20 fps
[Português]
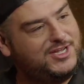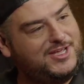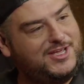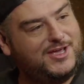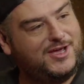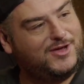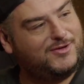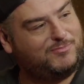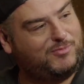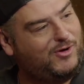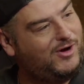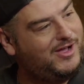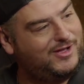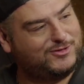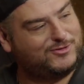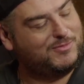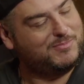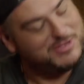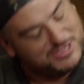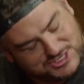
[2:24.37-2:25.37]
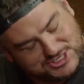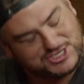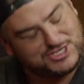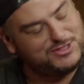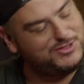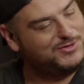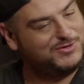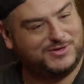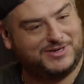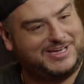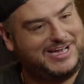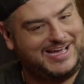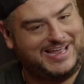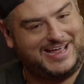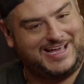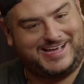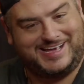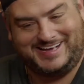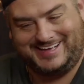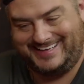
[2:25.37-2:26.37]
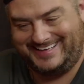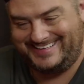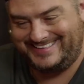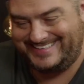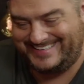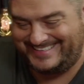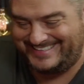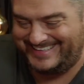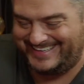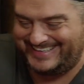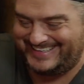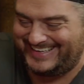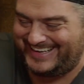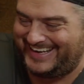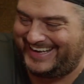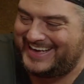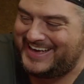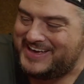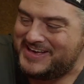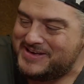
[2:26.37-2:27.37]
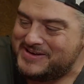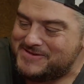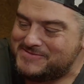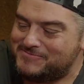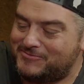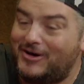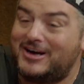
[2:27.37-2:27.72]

Verdade. Porra, eu tô mentindo. Verdade, verdade. Pô, esse meu livro